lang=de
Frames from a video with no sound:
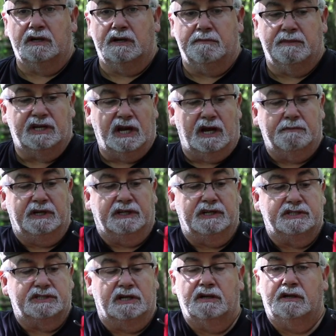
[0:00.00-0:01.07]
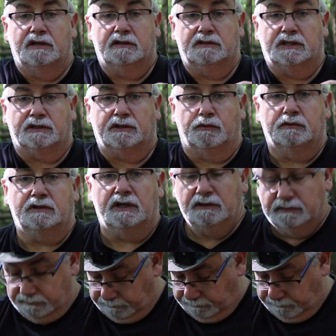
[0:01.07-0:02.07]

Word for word: Nämlich einmal das Tatonka